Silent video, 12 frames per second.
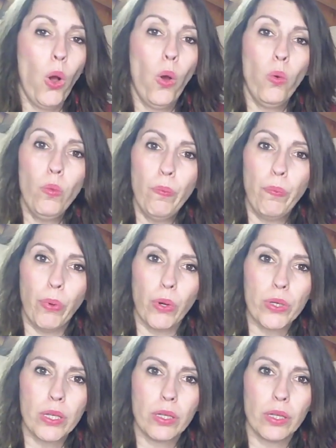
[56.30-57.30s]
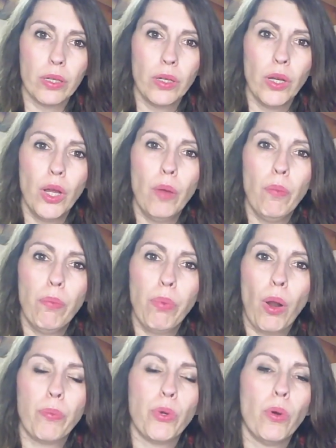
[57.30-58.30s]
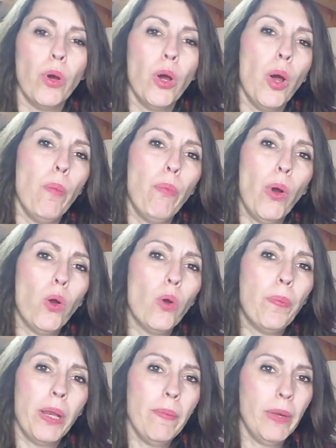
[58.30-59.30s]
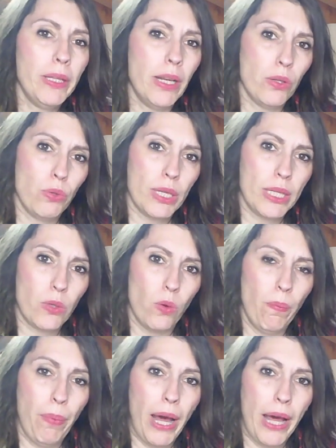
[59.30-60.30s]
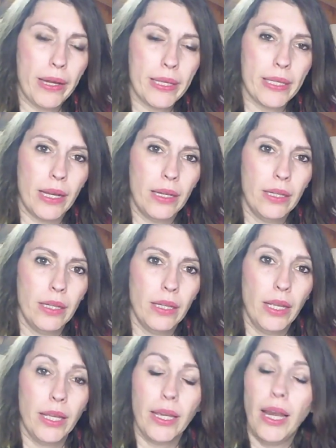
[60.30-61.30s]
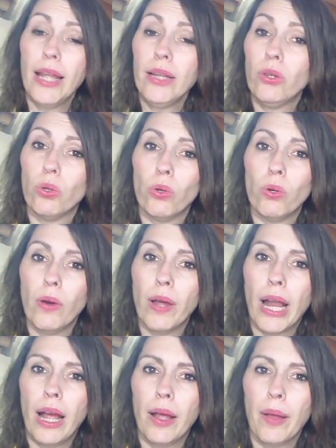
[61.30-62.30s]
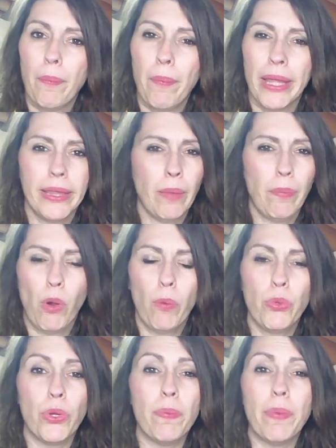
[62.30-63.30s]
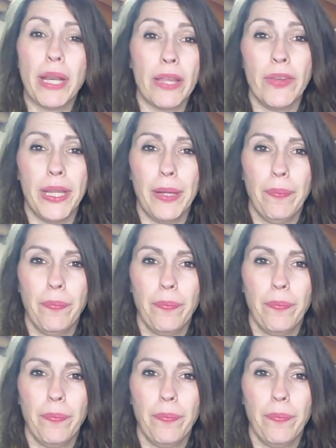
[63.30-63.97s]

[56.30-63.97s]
un post proprio poco prima della sua scomparsa che letto ora mette proprio i brividi.